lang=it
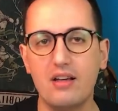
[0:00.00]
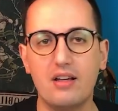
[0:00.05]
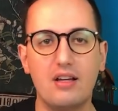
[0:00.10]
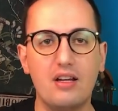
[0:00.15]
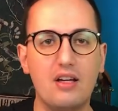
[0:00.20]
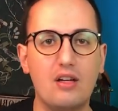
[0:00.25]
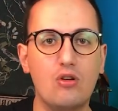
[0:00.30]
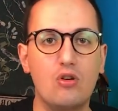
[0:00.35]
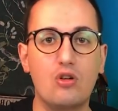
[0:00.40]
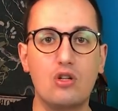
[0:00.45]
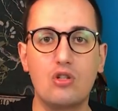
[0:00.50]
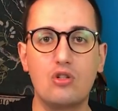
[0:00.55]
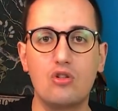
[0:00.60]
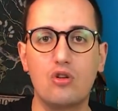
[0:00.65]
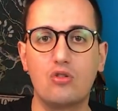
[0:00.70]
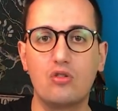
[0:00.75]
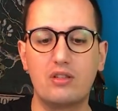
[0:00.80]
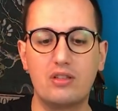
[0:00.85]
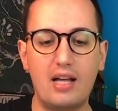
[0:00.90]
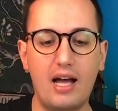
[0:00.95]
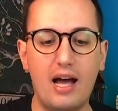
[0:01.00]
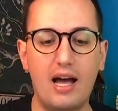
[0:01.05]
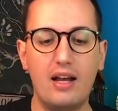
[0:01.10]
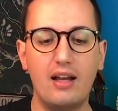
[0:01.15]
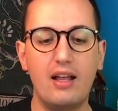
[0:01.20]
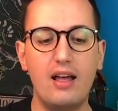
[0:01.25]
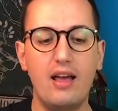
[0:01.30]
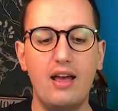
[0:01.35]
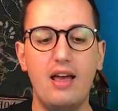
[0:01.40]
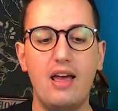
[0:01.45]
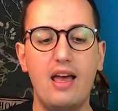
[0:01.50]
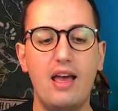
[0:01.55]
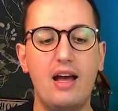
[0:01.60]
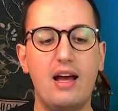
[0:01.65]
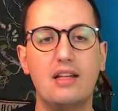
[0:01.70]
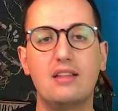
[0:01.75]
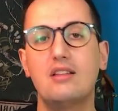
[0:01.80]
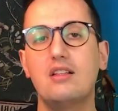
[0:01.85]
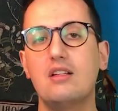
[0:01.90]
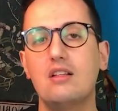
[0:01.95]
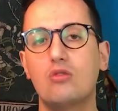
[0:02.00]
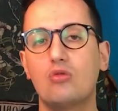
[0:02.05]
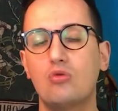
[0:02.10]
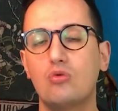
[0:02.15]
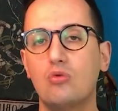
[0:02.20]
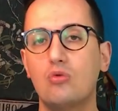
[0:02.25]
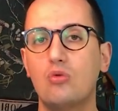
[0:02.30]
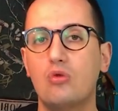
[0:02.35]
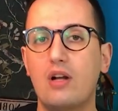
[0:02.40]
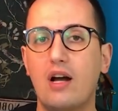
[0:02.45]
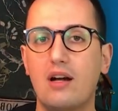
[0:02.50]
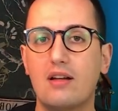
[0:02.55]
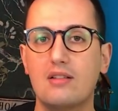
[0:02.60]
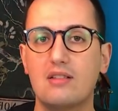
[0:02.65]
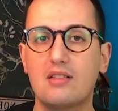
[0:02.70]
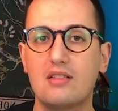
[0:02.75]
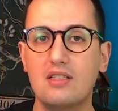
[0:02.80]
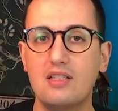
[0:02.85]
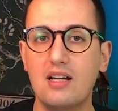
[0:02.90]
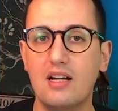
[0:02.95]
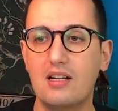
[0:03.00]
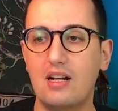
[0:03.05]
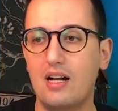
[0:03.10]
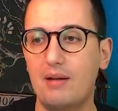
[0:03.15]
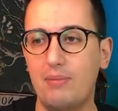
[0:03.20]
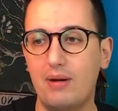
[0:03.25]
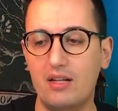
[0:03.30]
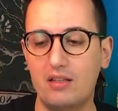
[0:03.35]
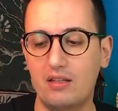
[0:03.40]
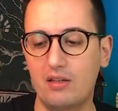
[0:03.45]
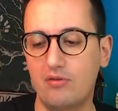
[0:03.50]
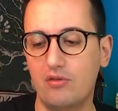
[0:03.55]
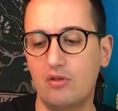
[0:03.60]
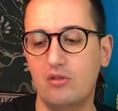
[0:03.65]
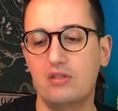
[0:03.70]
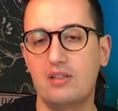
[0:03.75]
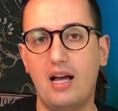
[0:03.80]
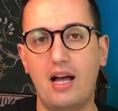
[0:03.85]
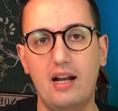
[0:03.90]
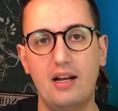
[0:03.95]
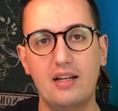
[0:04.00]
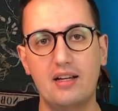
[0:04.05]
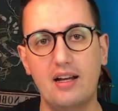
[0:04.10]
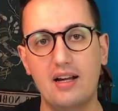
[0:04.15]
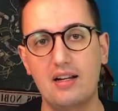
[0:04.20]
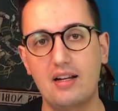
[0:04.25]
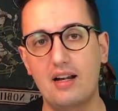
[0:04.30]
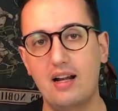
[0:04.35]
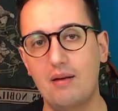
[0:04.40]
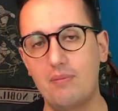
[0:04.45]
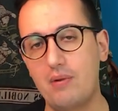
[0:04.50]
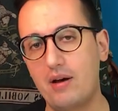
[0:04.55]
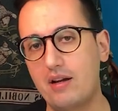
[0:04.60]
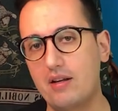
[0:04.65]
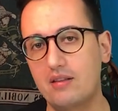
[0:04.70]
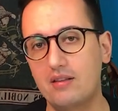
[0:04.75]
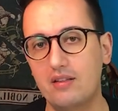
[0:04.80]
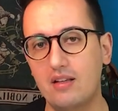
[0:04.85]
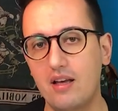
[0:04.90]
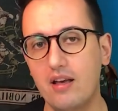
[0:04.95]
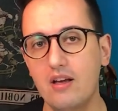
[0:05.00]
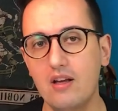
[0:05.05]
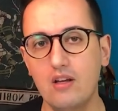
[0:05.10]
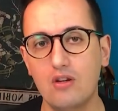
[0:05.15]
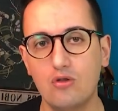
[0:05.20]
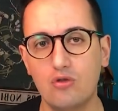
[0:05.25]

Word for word: in orizzontale e addirittura sia nella parte frontale che nella parte